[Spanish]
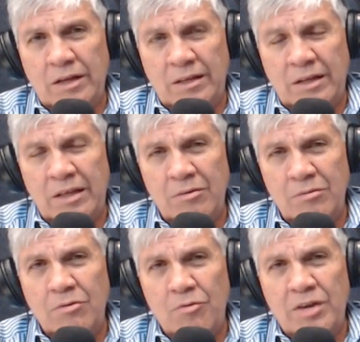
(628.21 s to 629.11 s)
que tiene
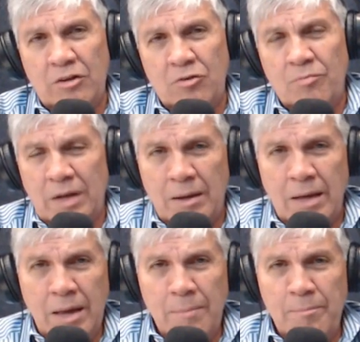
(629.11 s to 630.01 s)
un gobierno para
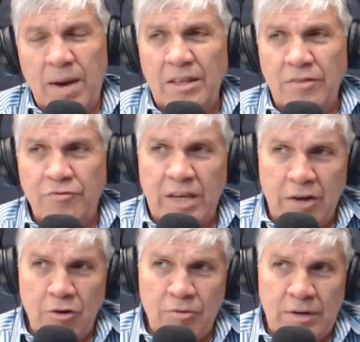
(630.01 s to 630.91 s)

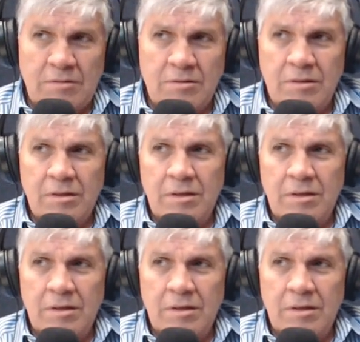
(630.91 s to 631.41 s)
planificar obras